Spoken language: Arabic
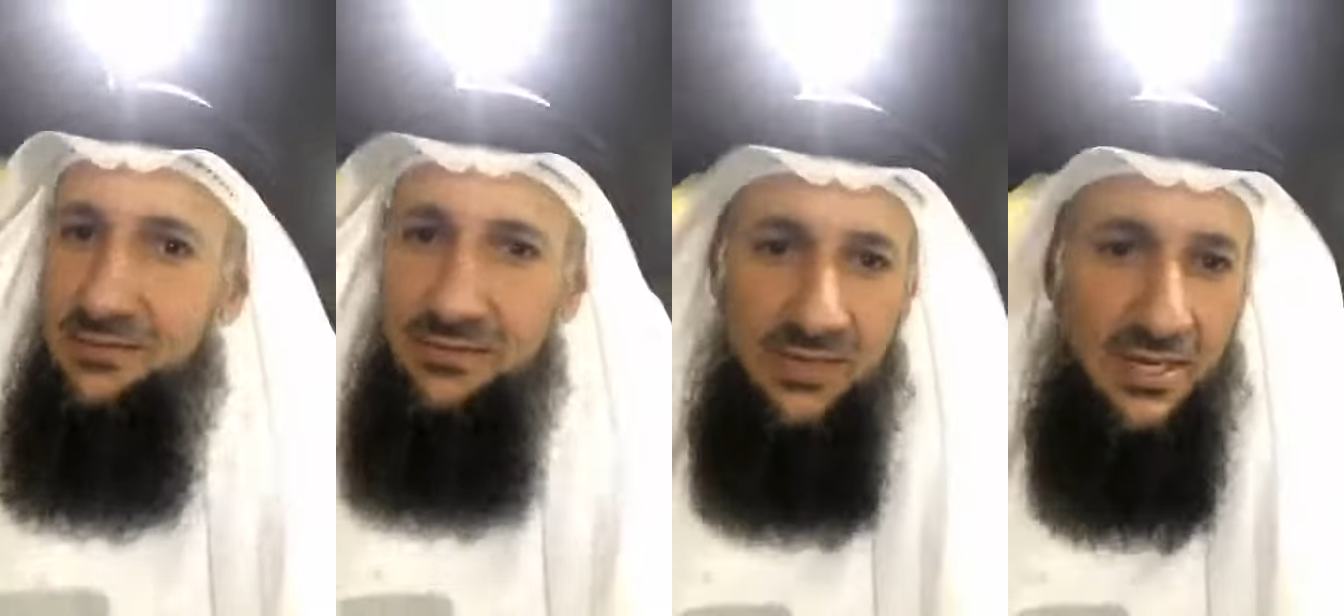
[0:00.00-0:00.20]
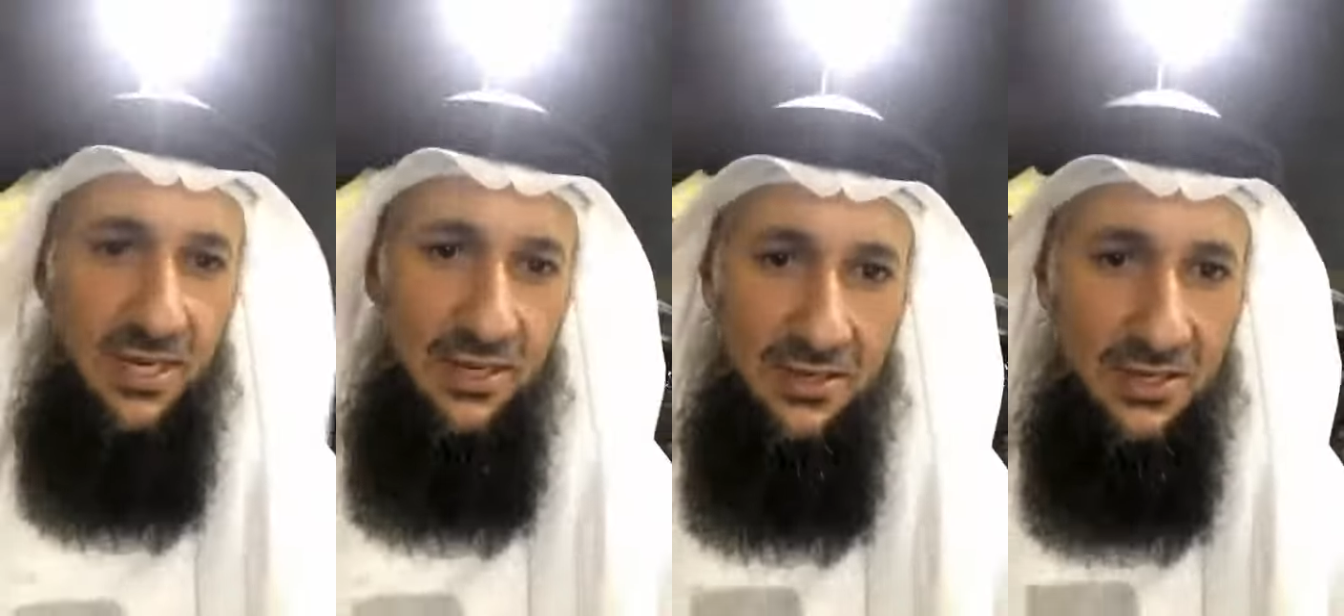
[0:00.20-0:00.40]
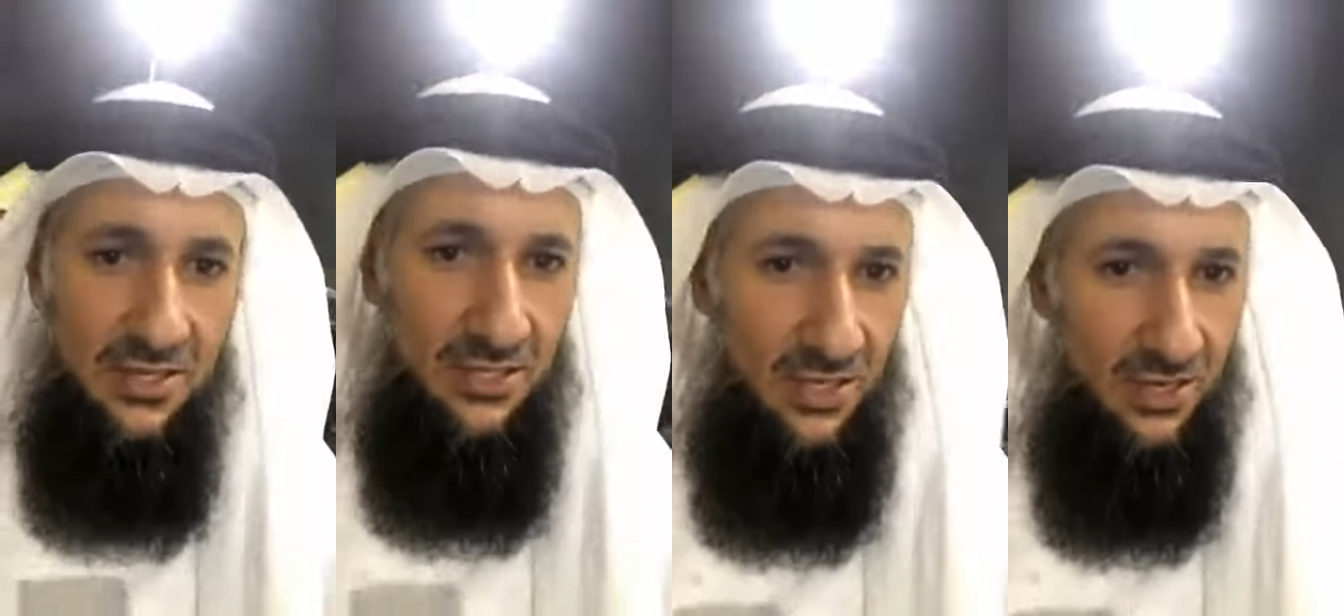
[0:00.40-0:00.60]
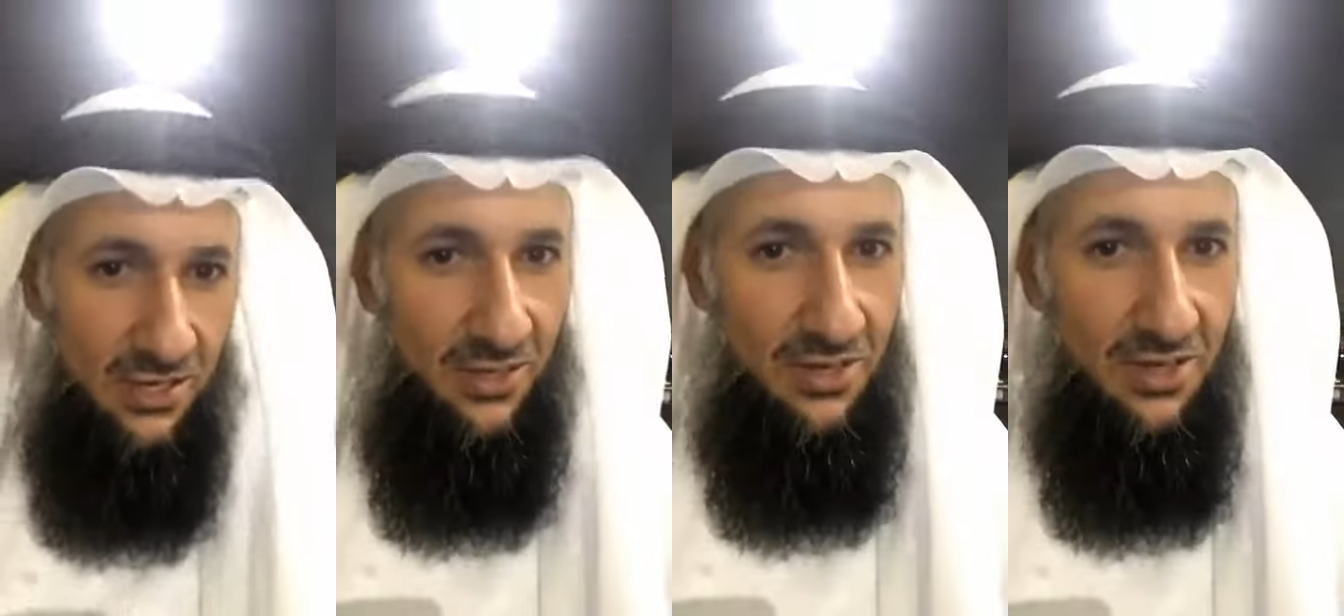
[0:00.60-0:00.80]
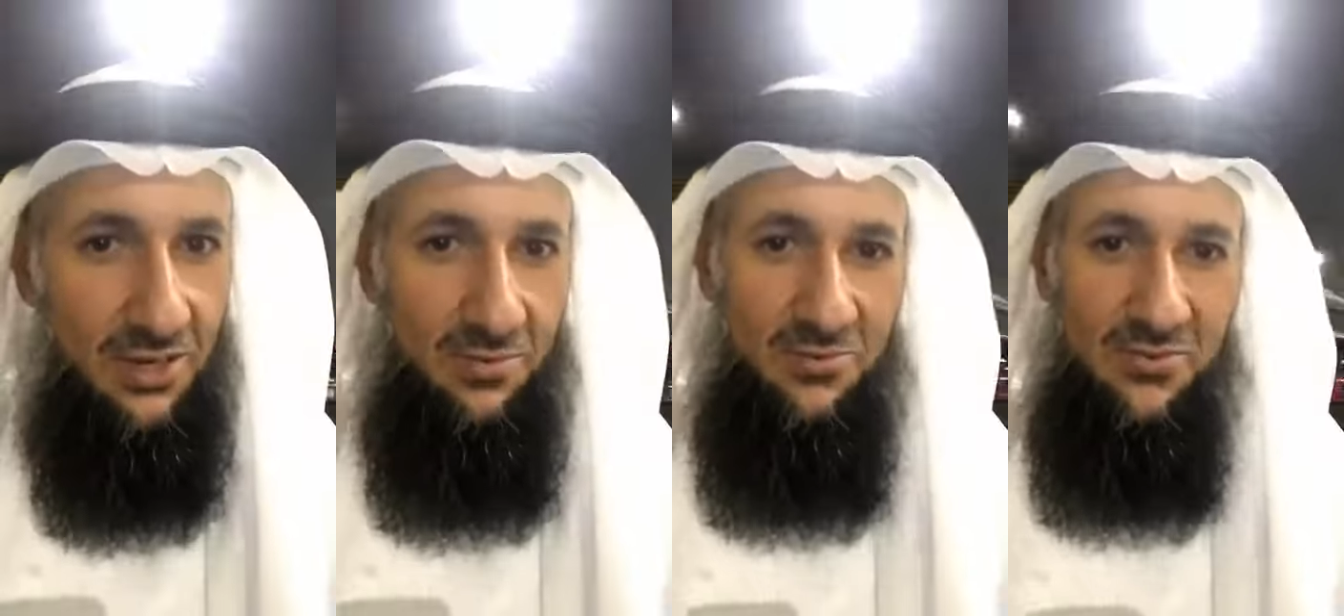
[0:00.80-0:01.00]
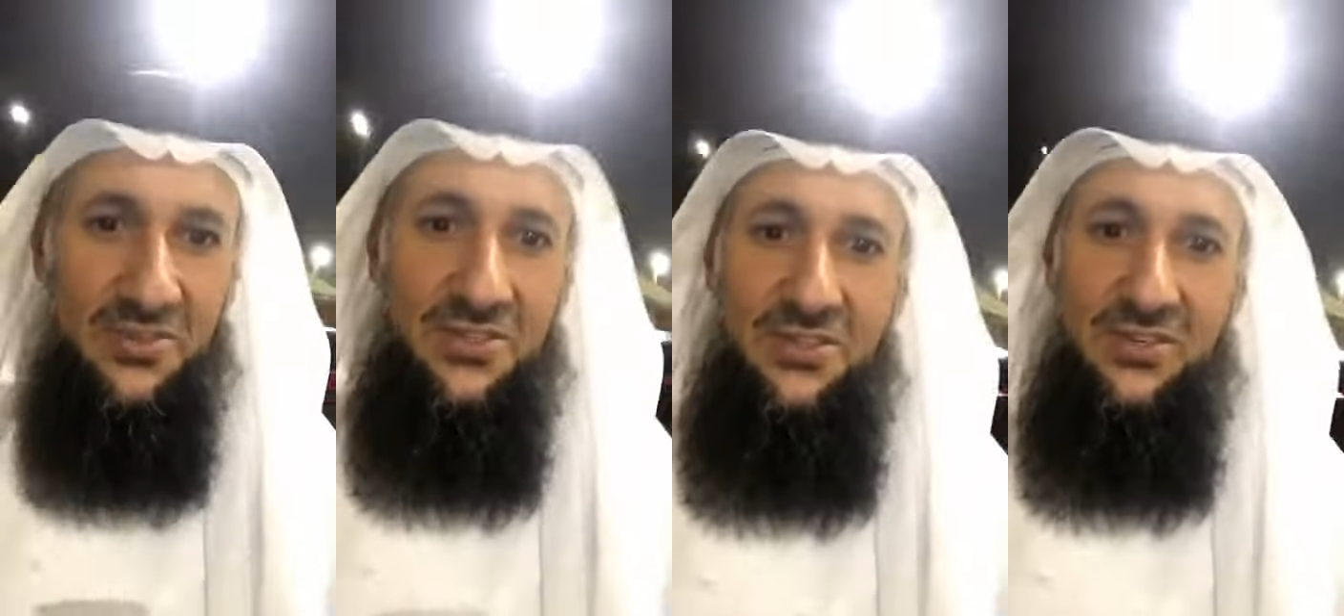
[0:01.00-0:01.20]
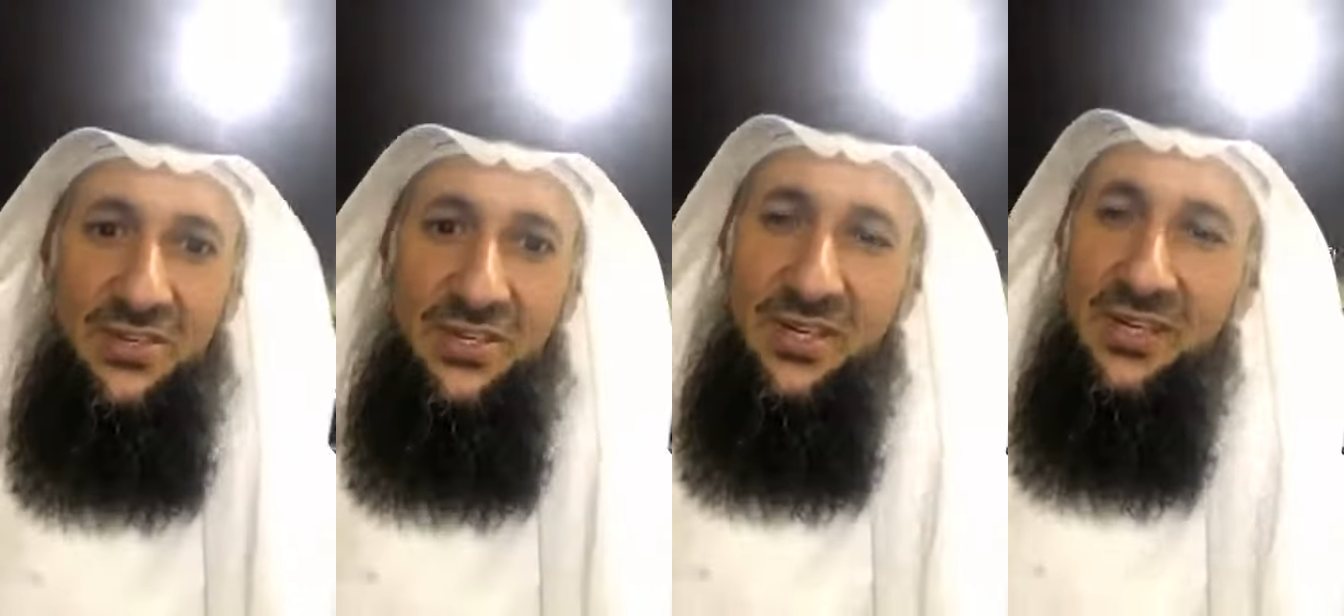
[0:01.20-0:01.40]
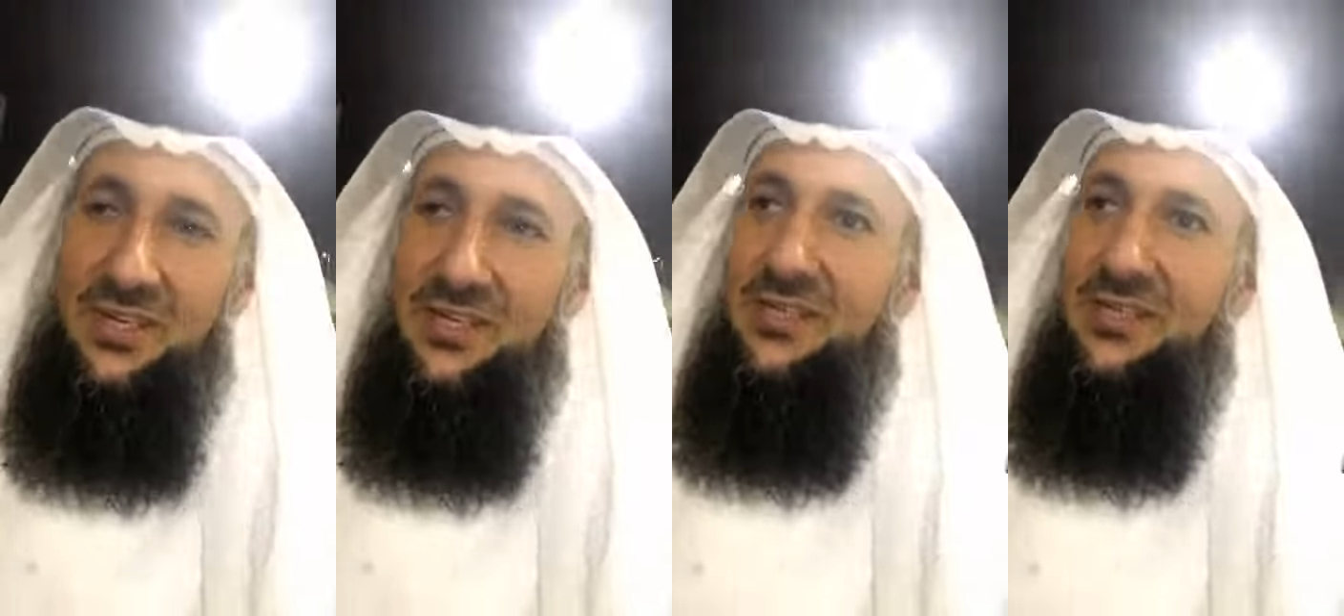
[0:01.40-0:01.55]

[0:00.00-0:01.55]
كانه شيء غريب في الدنيا